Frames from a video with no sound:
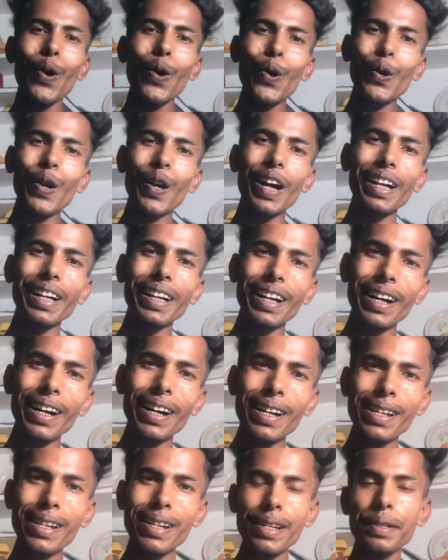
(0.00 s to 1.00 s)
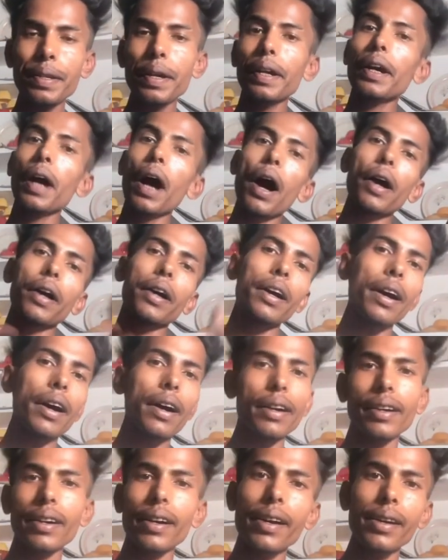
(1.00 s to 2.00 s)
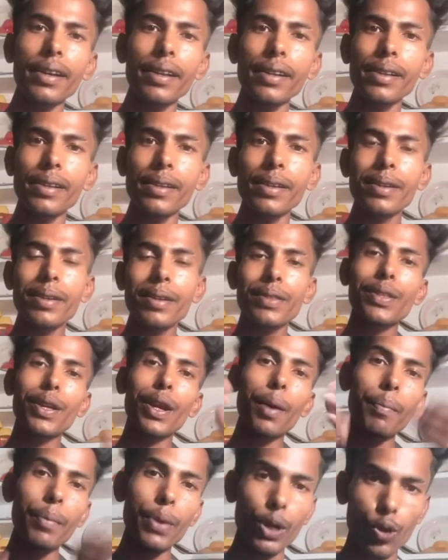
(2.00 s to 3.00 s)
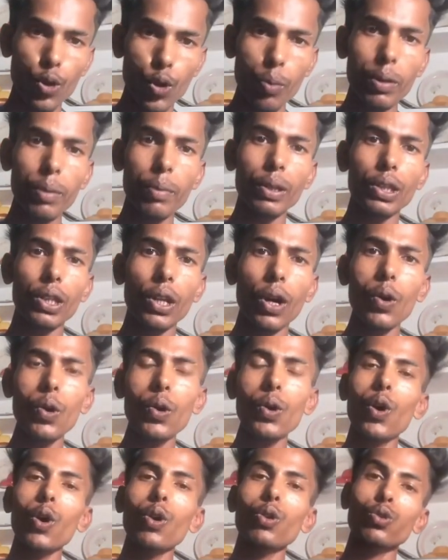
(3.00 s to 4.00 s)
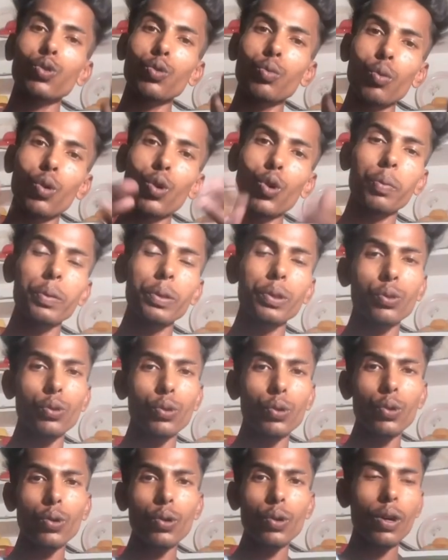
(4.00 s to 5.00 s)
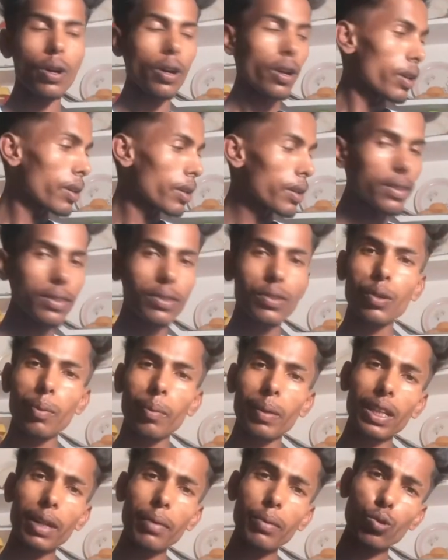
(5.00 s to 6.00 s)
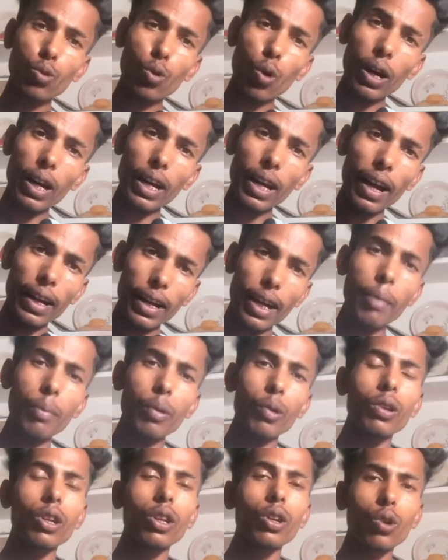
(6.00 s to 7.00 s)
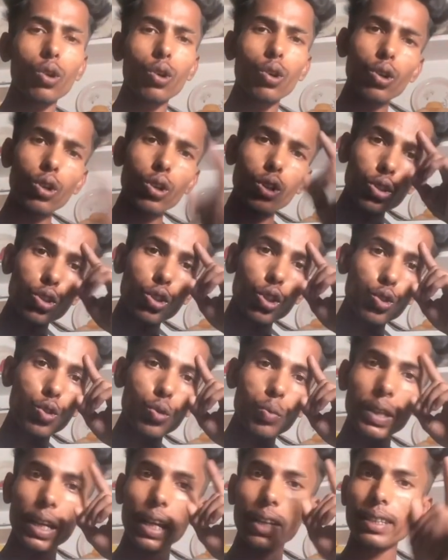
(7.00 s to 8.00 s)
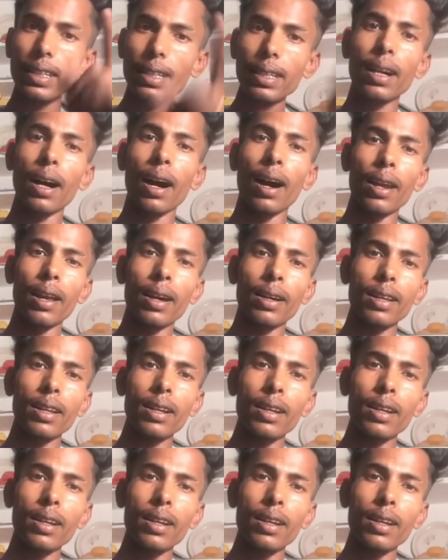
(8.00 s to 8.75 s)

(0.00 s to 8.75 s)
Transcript: और अंकल ये कहाँ का आका है जरा मेरे को भी बताओ और तुम लोग भी सुनो तो मतलब इसको अगर आका बोल रहे हो तो तुम क्या इसकी खाला के